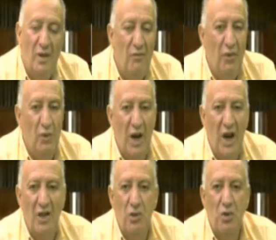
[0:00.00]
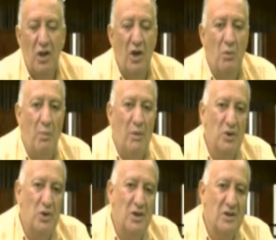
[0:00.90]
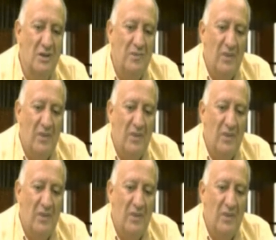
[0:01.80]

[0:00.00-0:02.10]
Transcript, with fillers: figurar ante ustedes como personas